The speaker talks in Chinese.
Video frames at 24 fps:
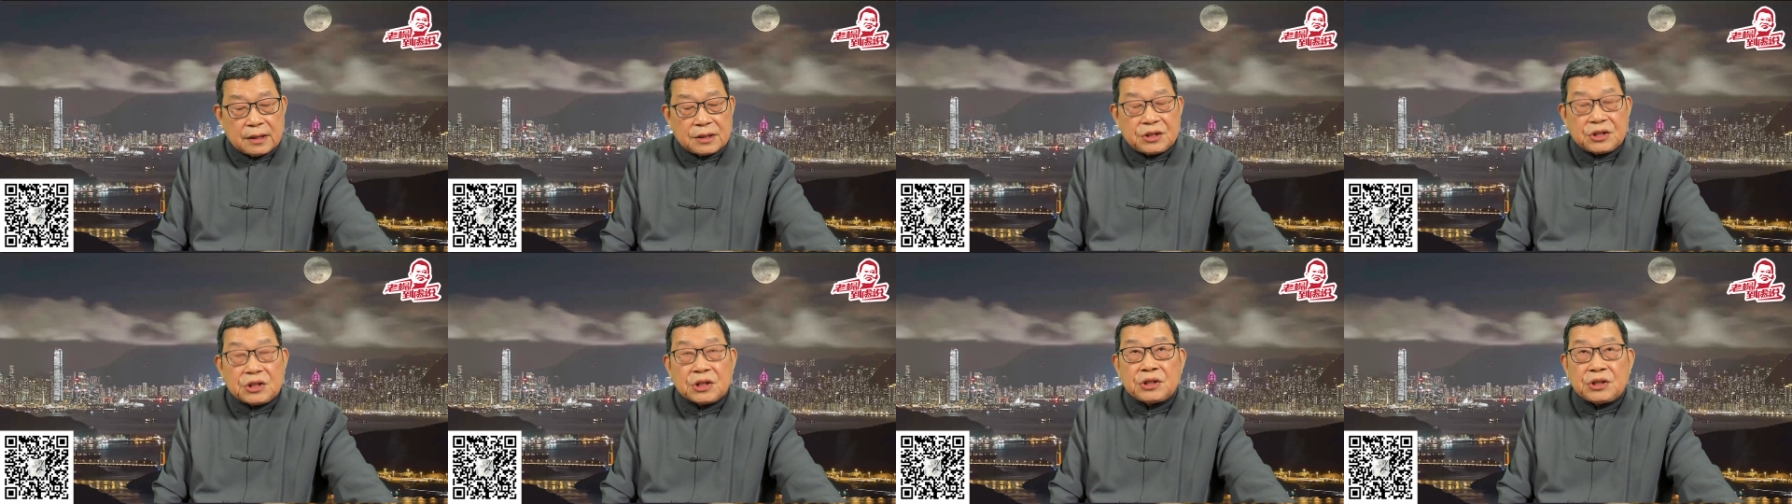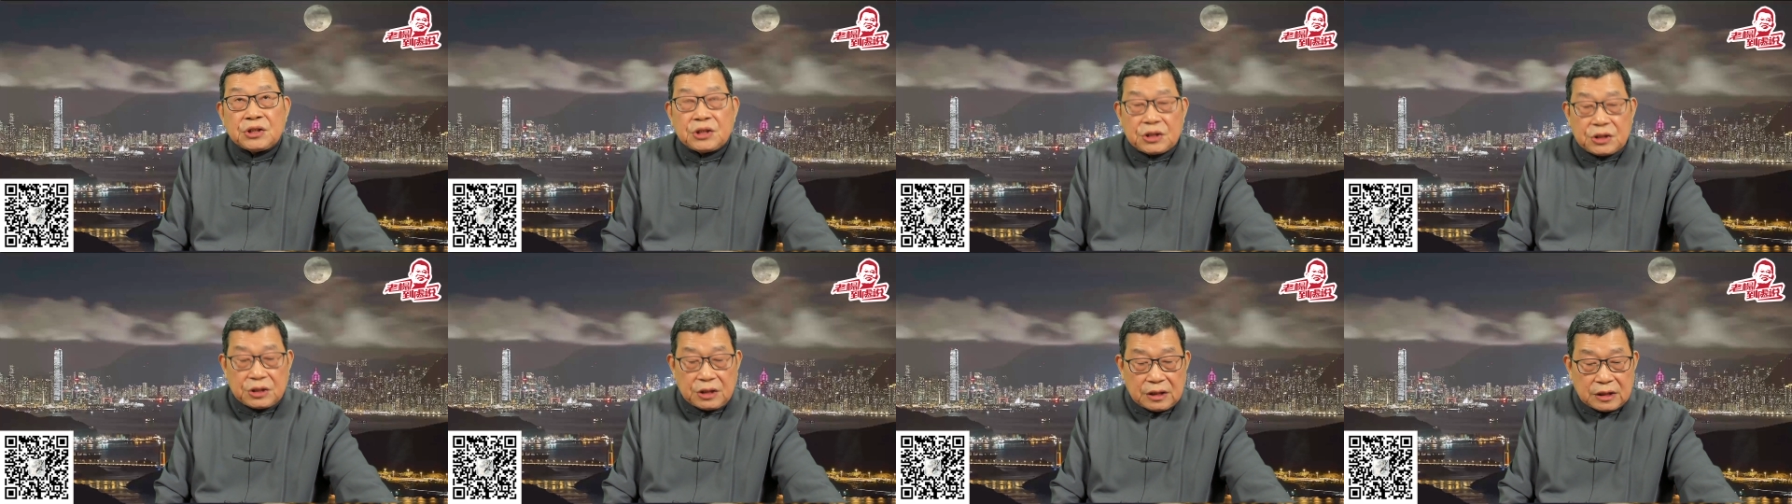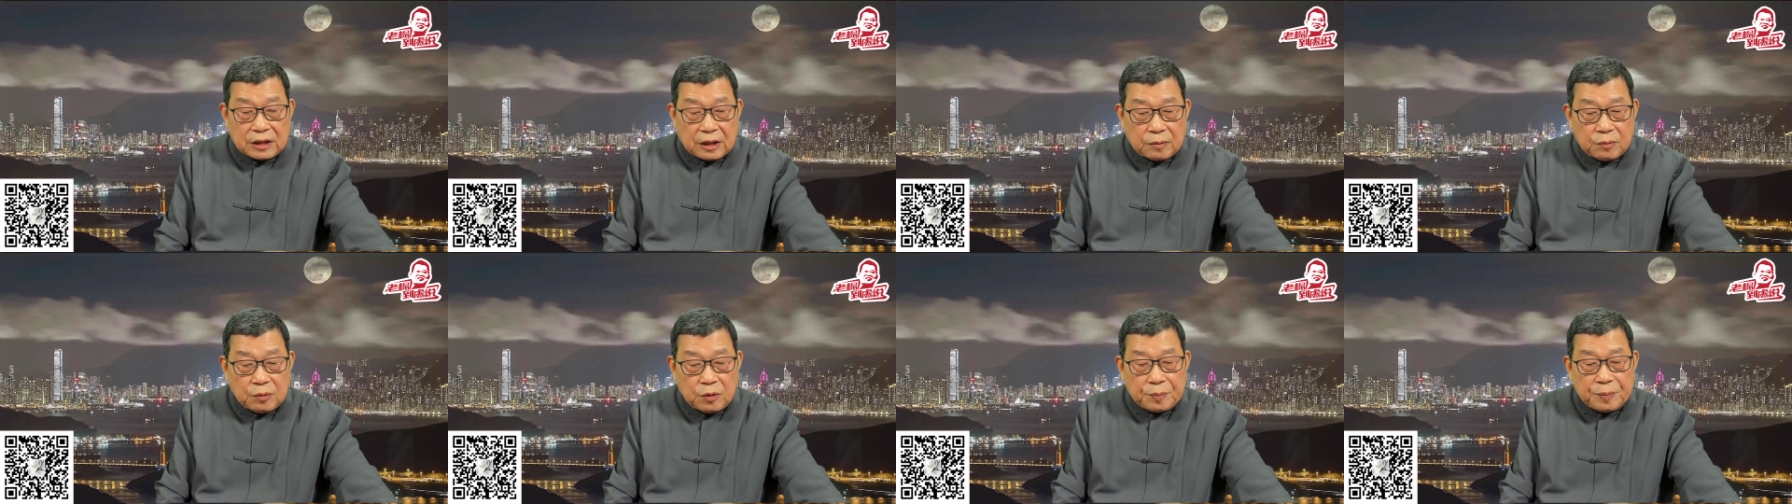的经济增
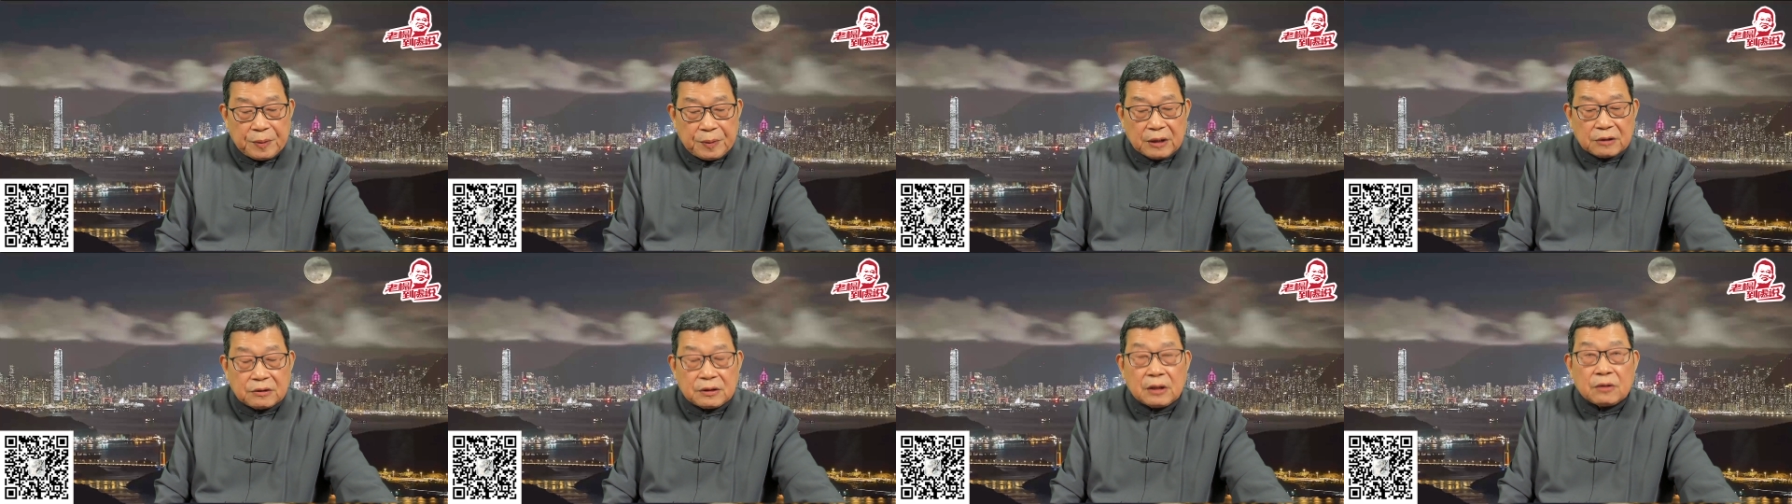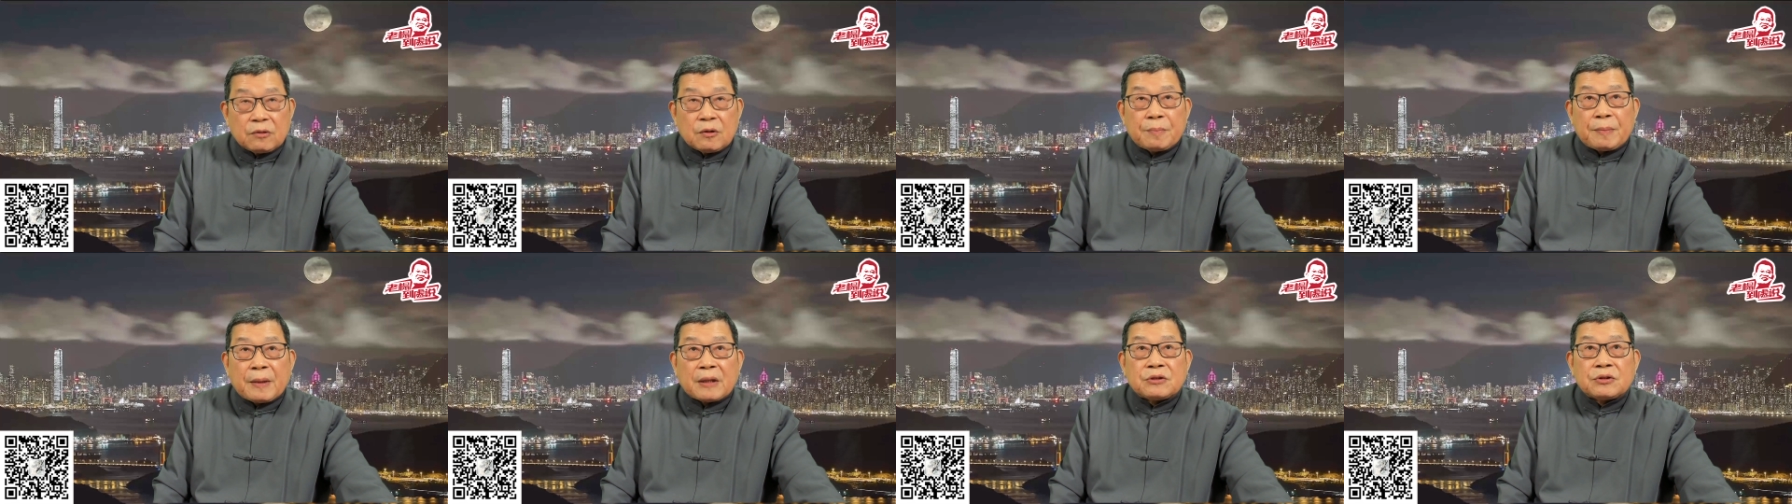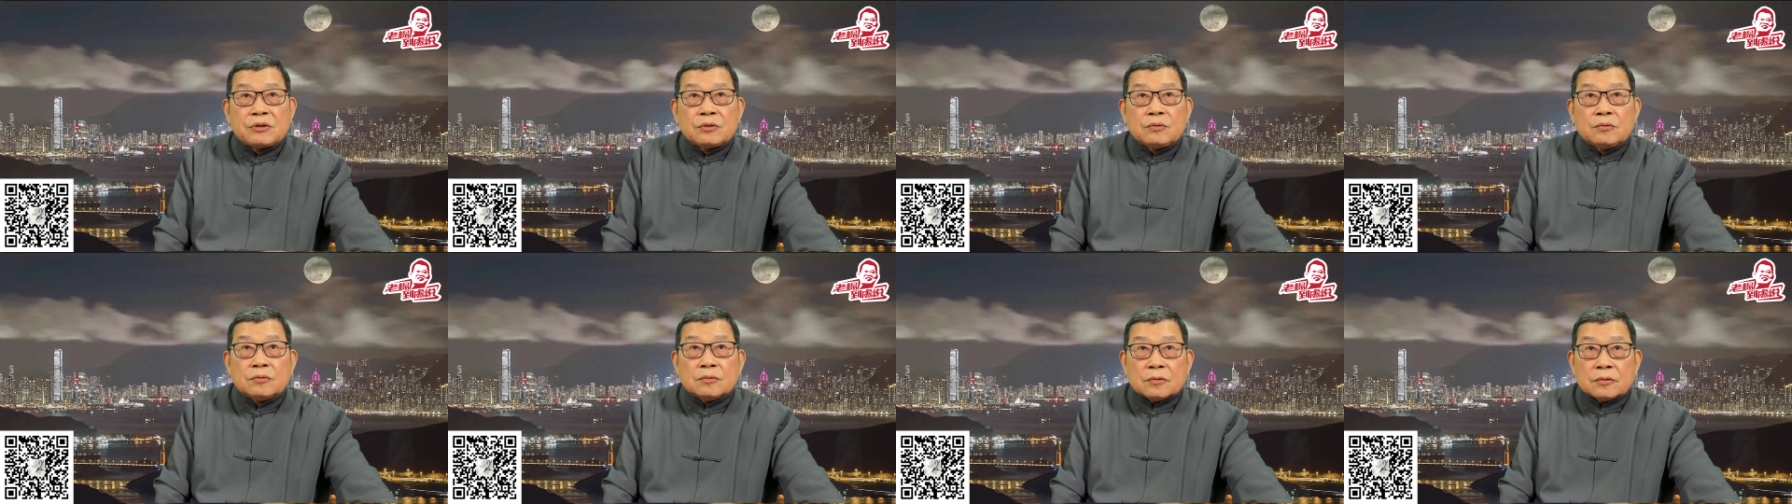长目标定为
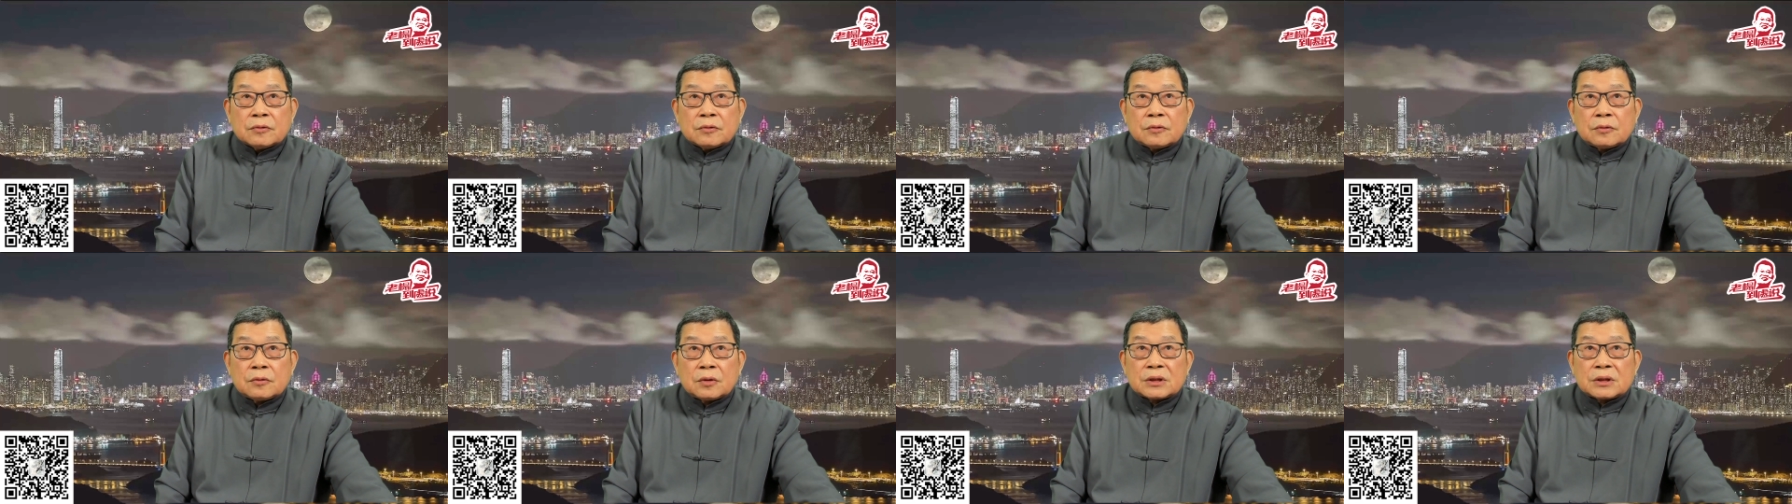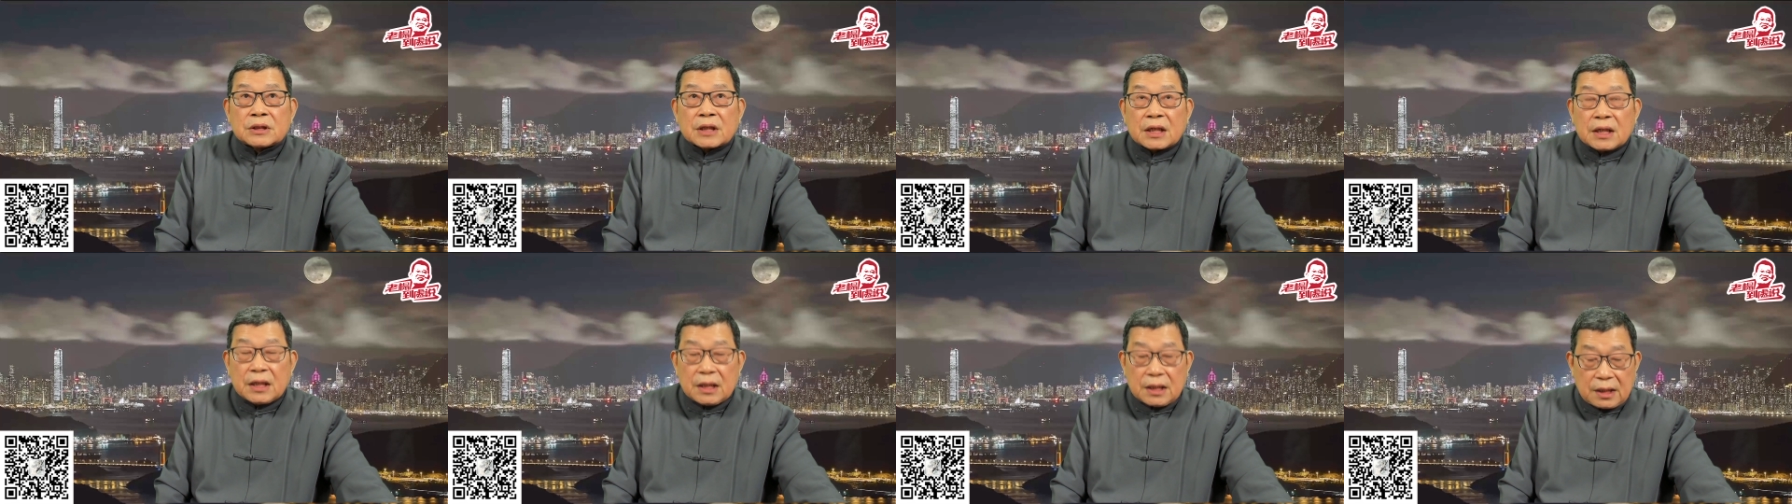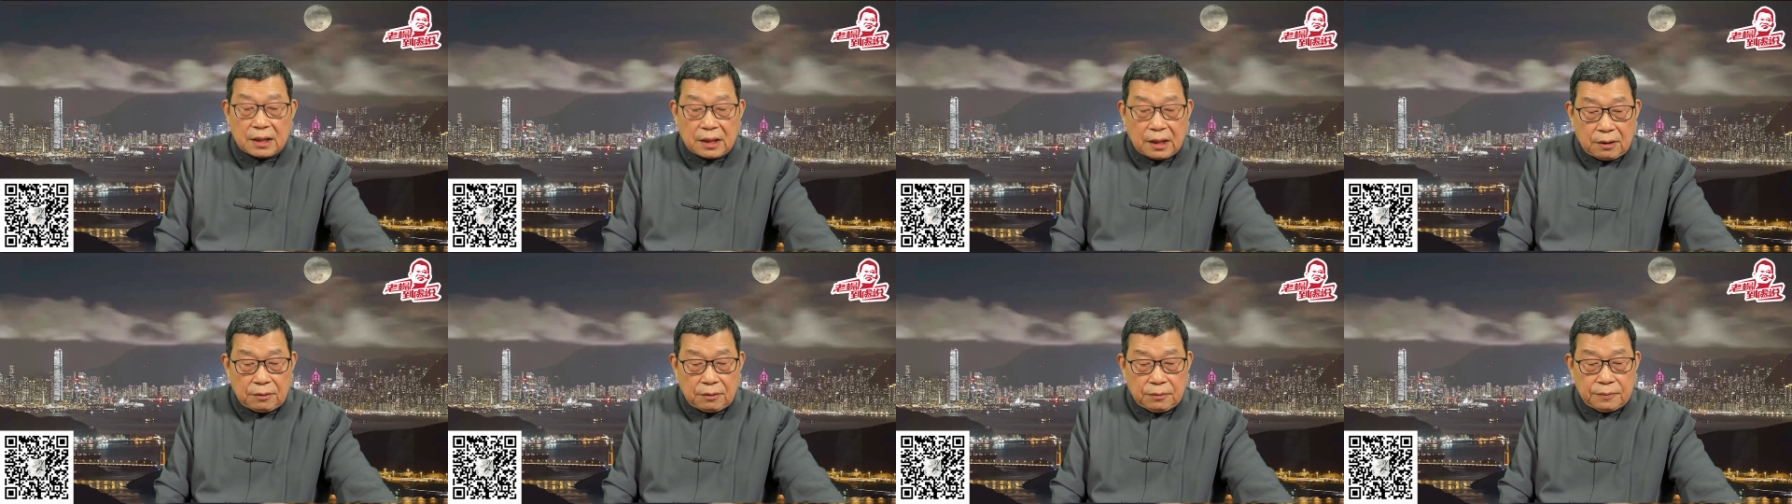5%或者更
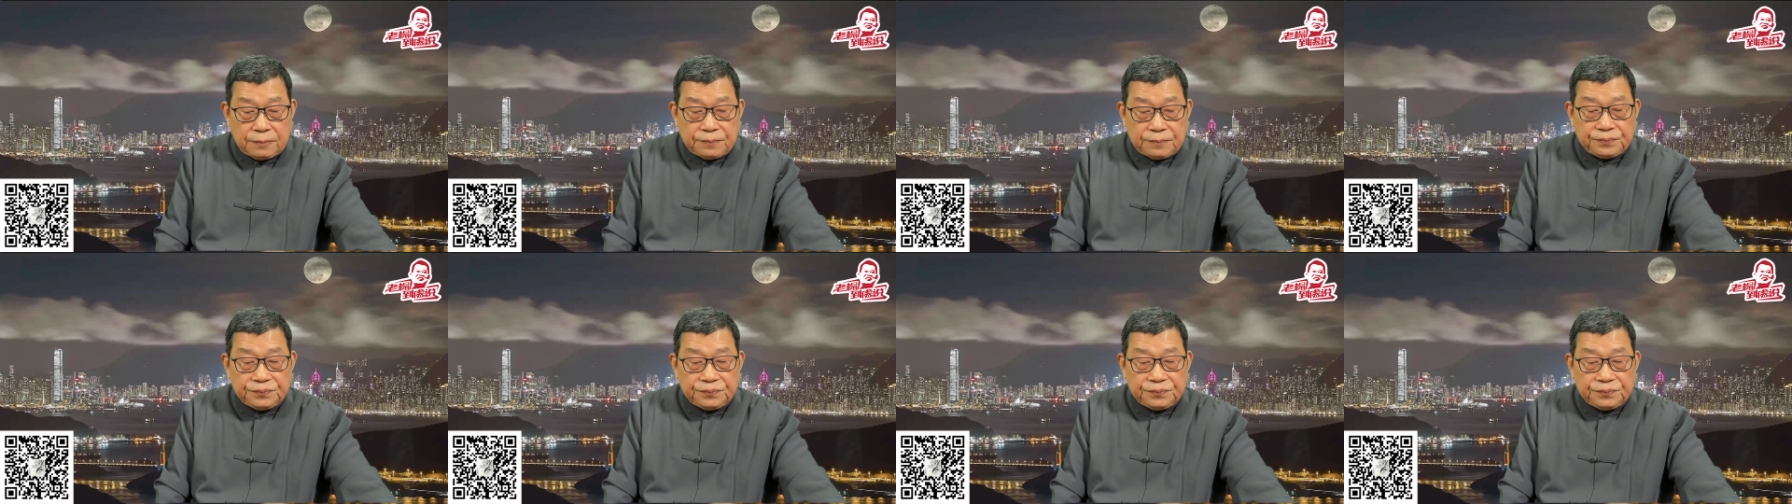高。